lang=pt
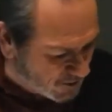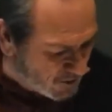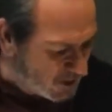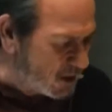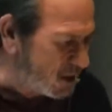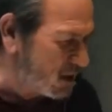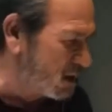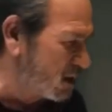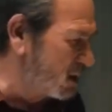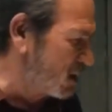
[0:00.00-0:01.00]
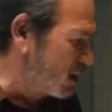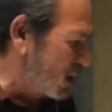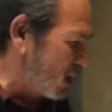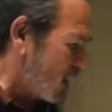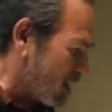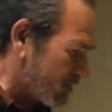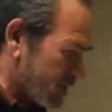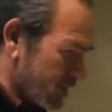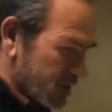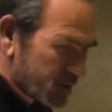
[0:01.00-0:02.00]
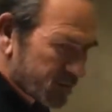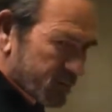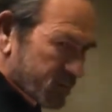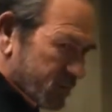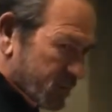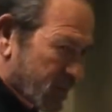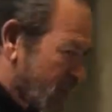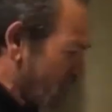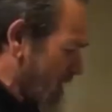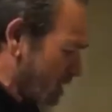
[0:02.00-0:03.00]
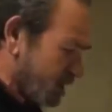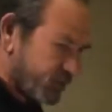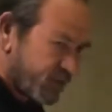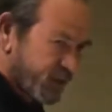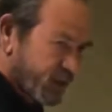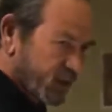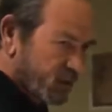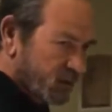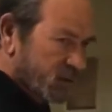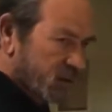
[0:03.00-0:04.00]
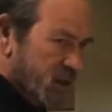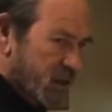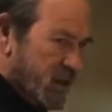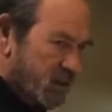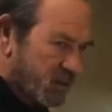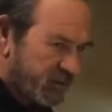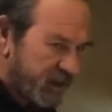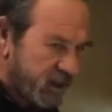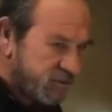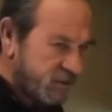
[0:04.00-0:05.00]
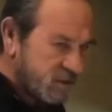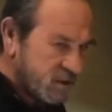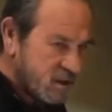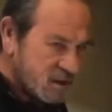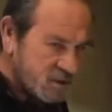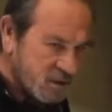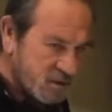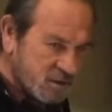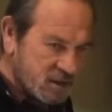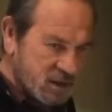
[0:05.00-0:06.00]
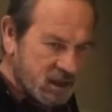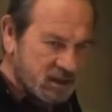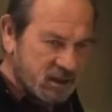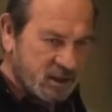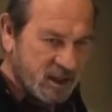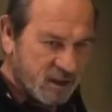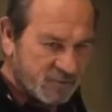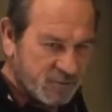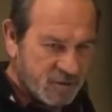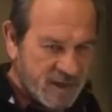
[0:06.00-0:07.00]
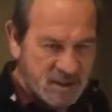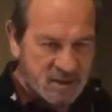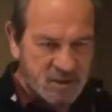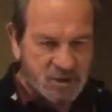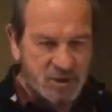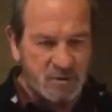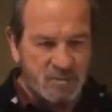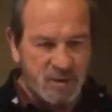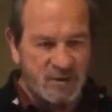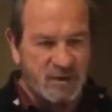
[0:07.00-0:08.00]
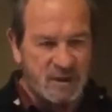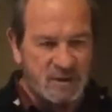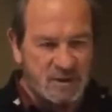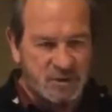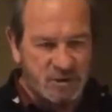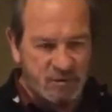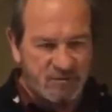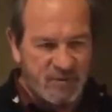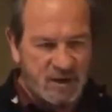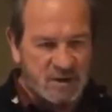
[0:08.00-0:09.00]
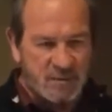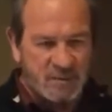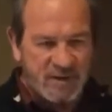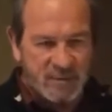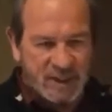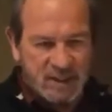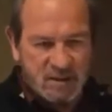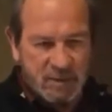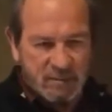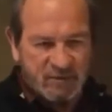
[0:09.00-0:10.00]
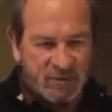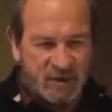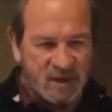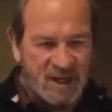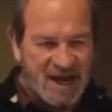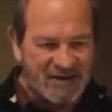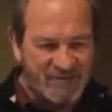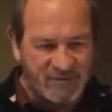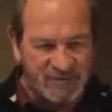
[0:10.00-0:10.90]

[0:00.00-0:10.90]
para você, para todo mundo e tudo aquilo que escolheu para si. Essa é a verdadeira Irmandade, a verdadeira sociedade e todos fazem parte da